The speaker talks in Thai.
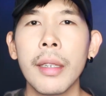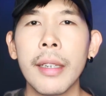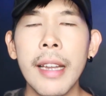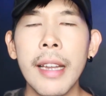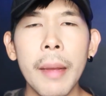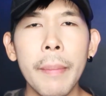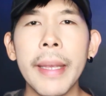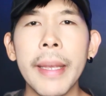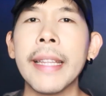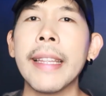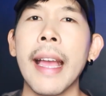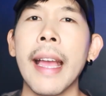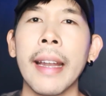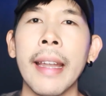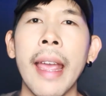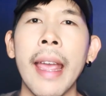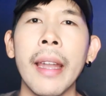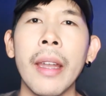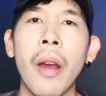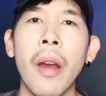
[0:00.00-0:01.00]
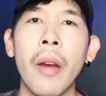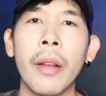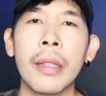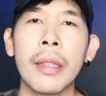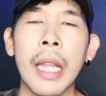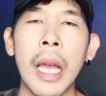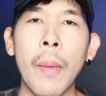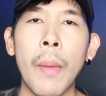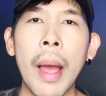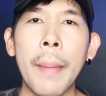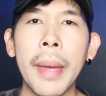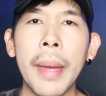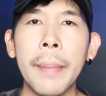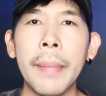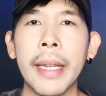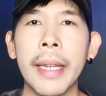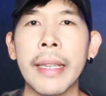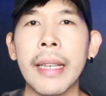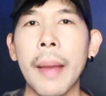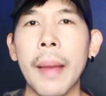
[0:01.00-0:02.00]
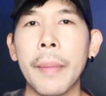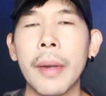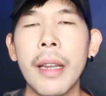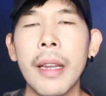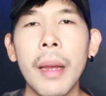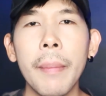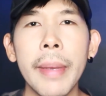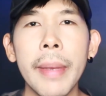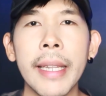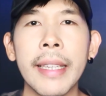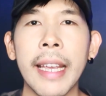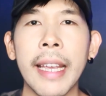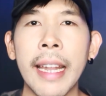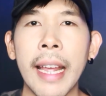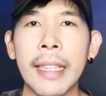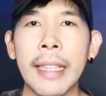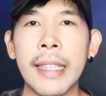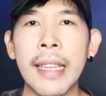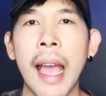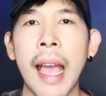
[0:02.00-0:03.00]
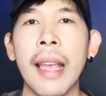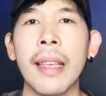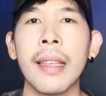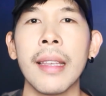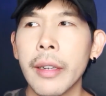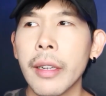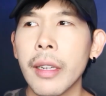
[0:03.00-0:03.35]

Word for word: เครื่องบินอย่างแน่นอน แต่ว่ามันเหมือนกับเครื่องบินขนาดใหญ่